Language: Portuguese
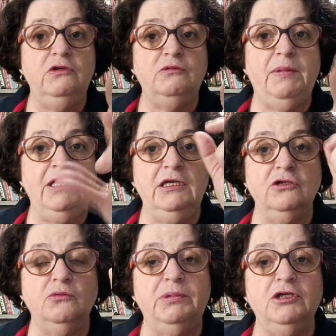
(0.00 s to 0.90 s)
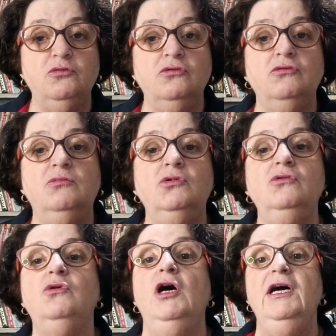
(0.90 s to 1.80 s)
espalhando para todo
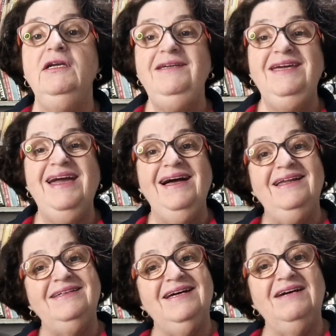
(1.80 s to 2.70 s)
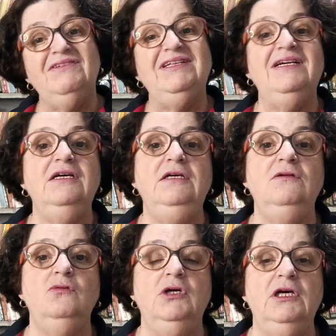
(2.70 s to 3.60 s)
mundo que ela estava traindo